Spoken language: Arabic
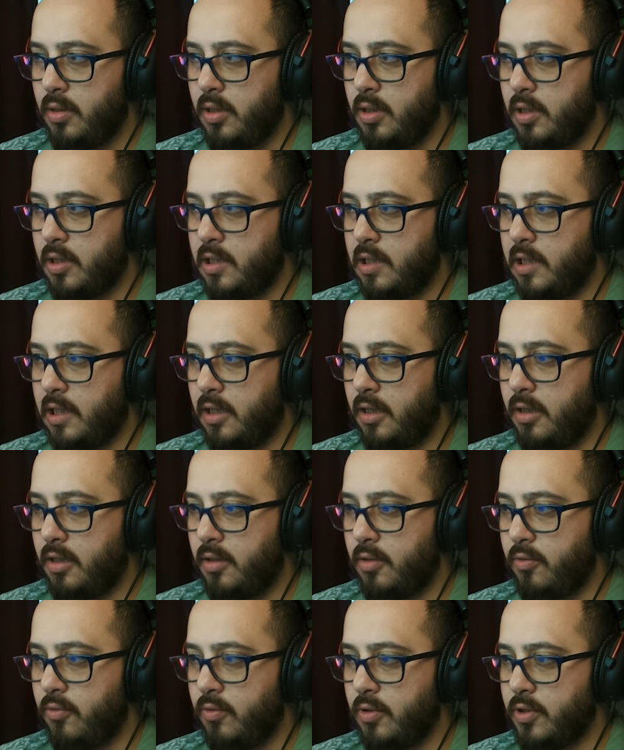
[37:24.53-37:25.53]
اني
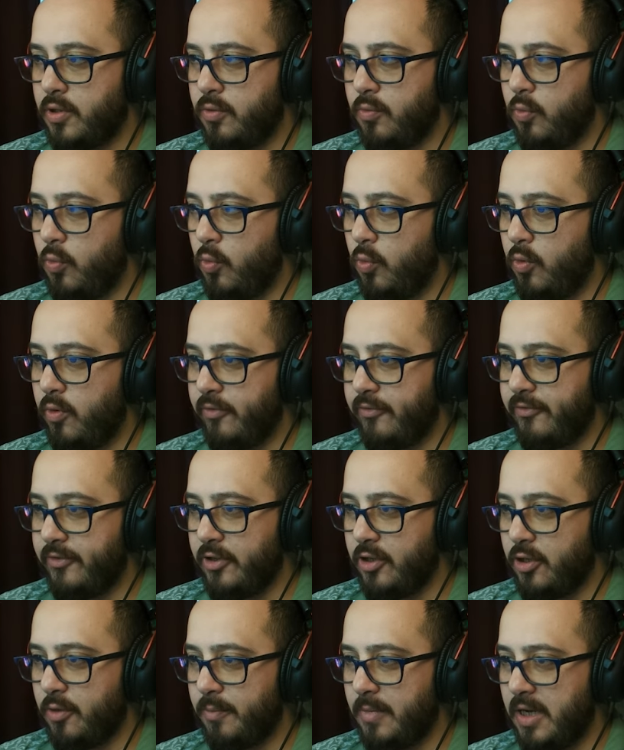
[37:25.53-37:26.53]
اطلع واشوف
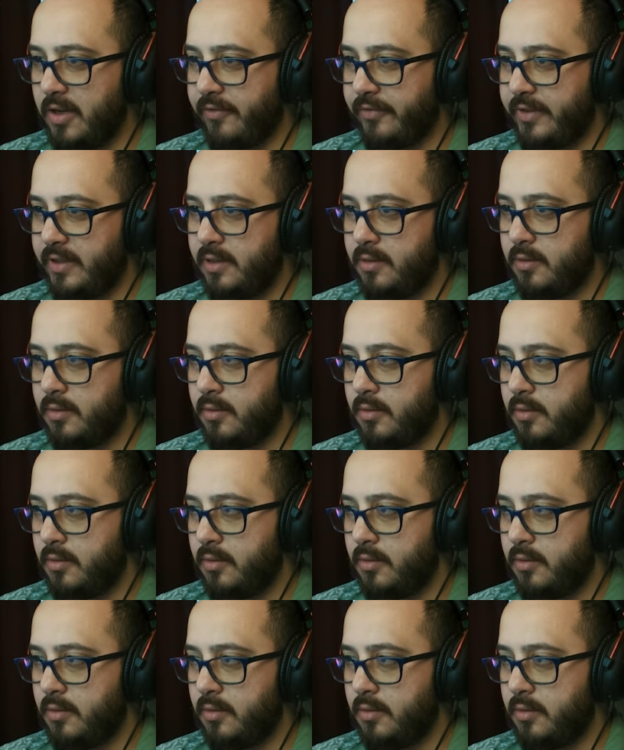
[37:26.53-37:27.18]
انه ما في